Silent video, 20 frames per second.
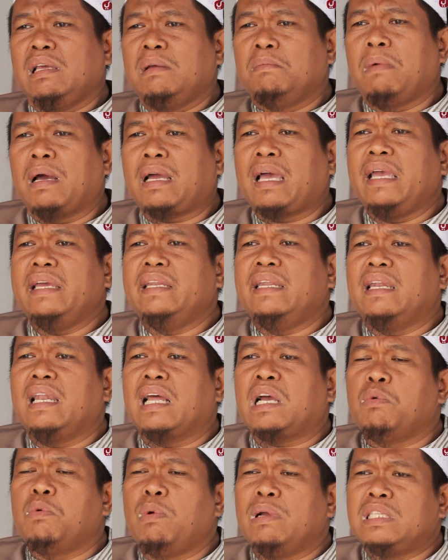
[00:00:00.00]
Maka ini
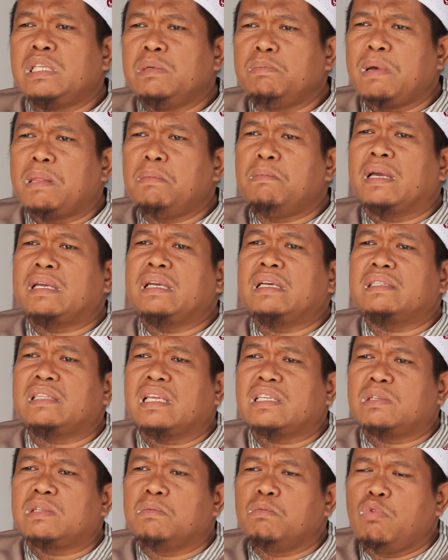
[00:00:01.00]
adalah kewajiban bagi
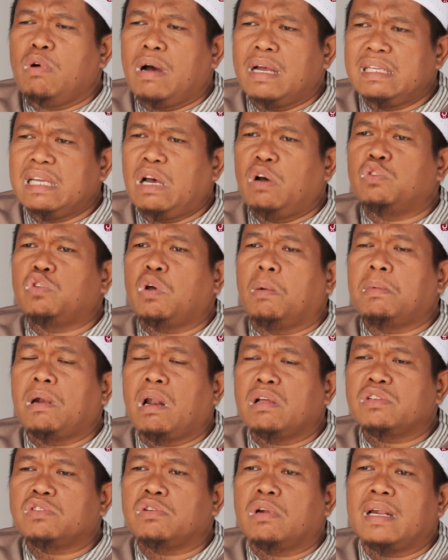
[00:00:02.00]
kita semuanya untuk
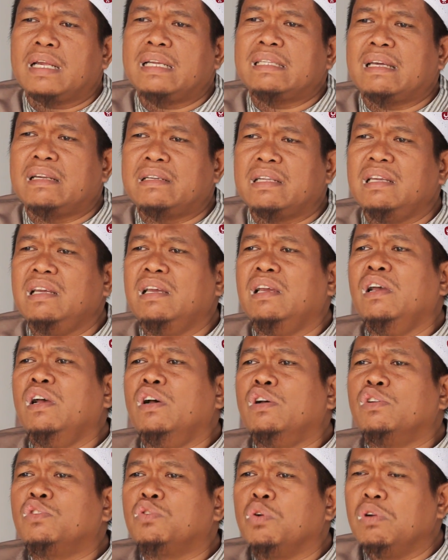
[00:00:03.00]
menolong saudara kita di
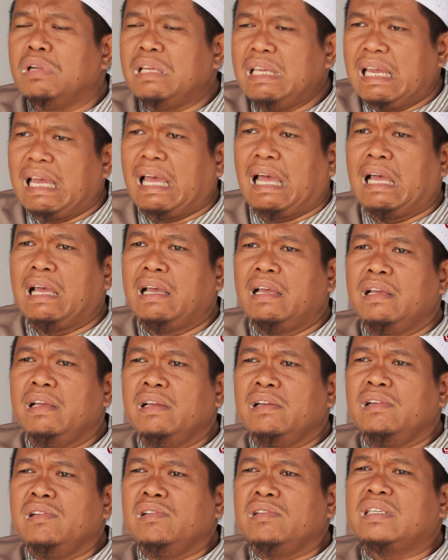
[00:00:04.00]
Suriah.
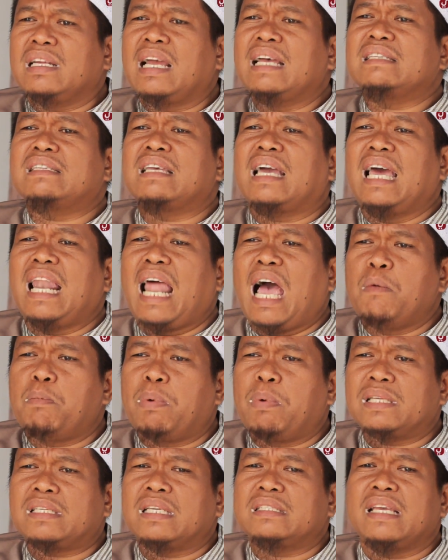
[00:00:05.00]
Dengan segala
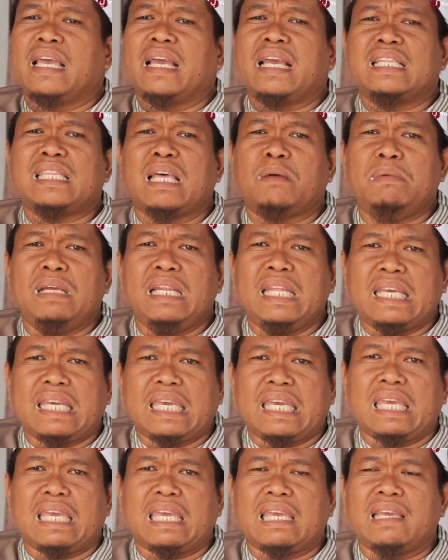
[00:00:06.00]
apa saja yang kita
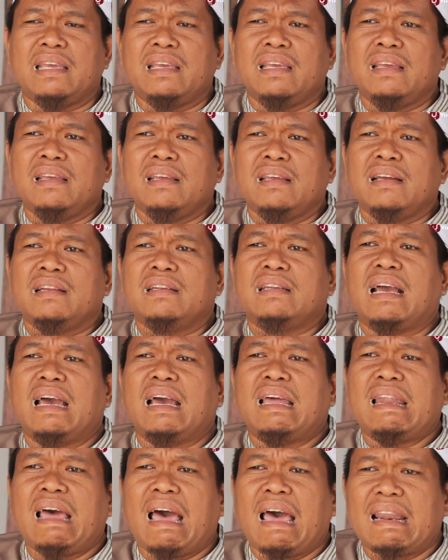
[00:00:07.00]
miliki.
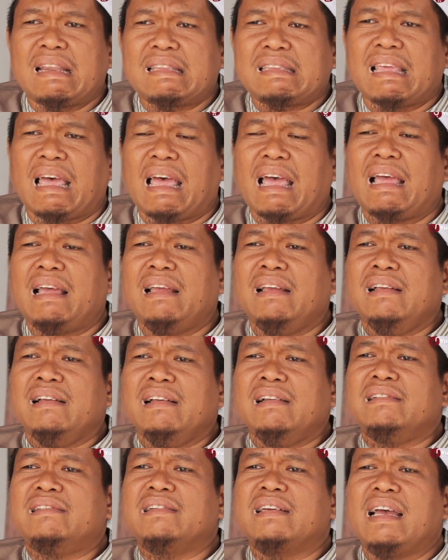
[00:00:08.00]
Dengan harta,
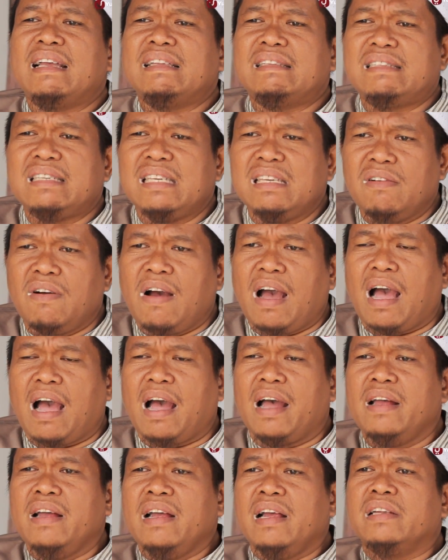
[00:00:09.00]
dengan
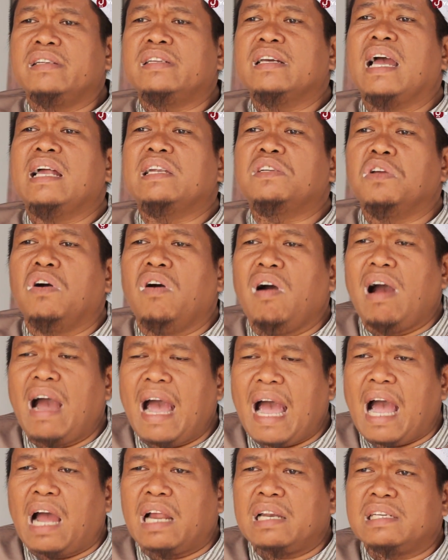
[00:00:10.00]
jiwa, dengan
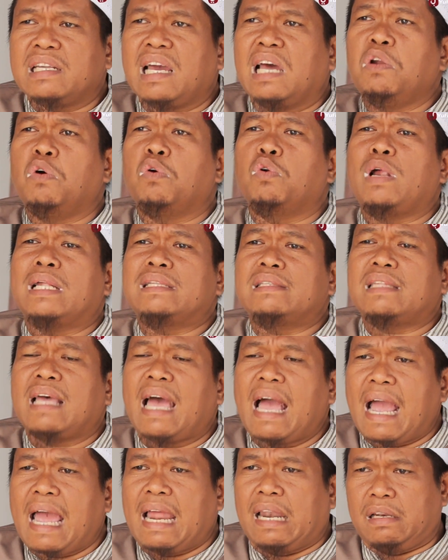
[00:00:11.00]
doa, dengan uluran
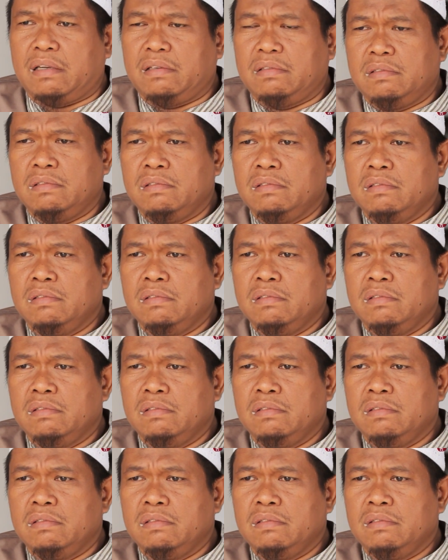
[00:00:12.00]
tangan.